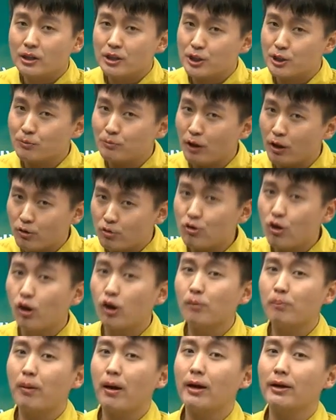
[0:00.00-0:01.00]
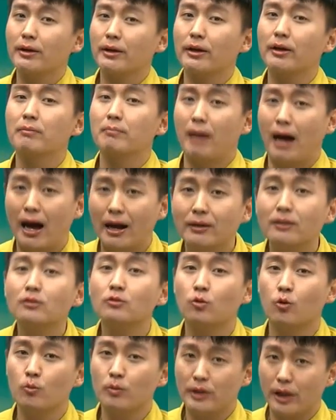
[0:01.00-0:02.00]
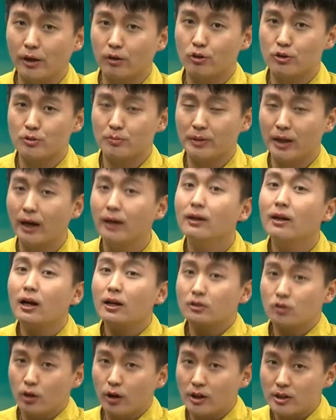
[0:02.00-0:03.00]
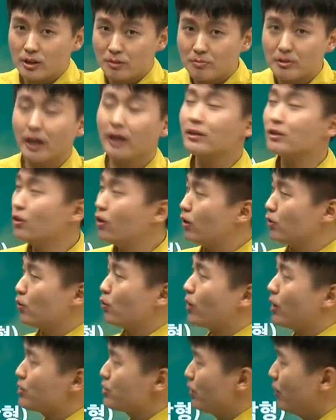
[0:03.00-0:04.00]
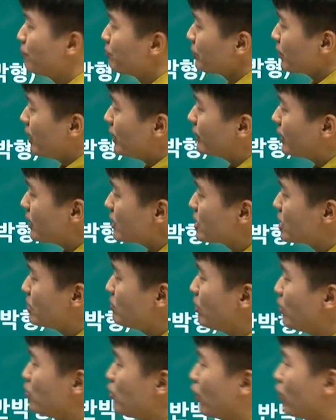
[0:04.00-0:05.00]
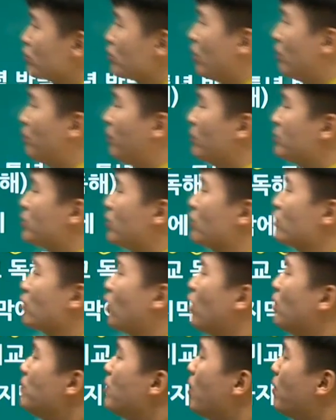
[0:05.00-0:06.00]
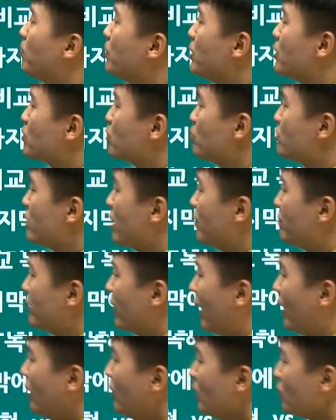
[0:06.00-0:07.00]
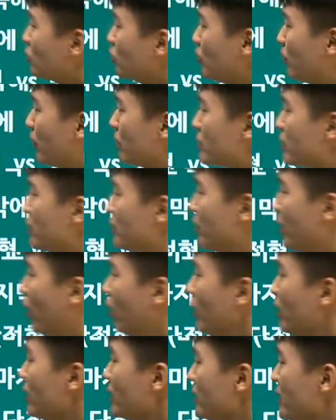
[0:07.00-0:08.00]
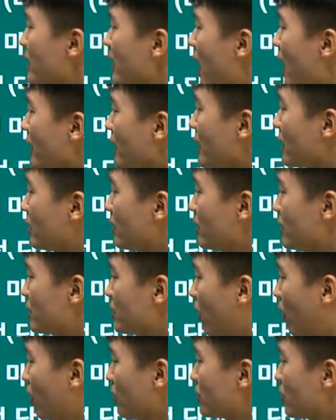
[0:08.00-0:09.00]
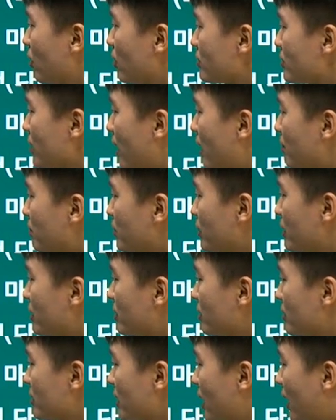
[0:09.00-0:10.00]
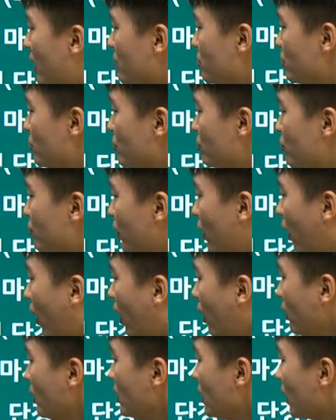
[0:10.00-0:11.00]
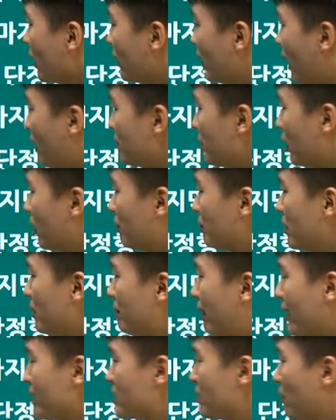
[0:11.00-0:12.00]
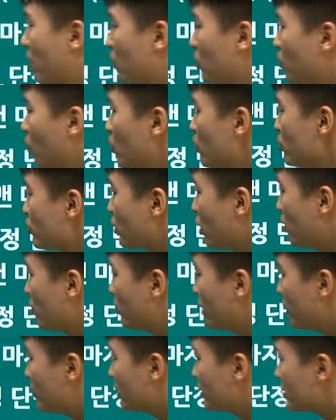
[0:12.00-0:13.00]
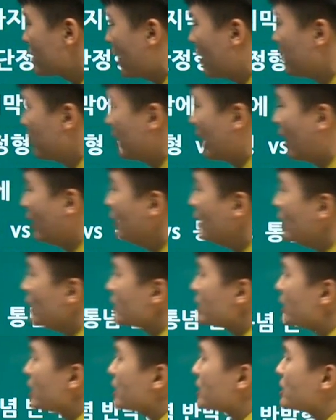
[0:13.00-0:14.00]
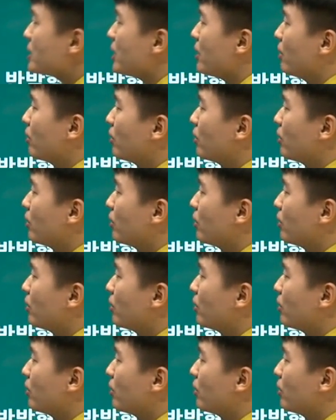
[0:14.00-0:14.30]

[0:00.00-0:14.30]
지문의 유형을 파악하는 게 많은 도움이 될 것입니다. 저랑 같이 힘차게 들어가도록 하죠. 일단 지문의 유형은 첫 번째로 설명문이 존재합니다. 두 번째는요. 이야기글이죠. 서사문이 등장할 수 있고요. 그 다음 여러분들 마지막으로 논설문이 등장합니다. 실제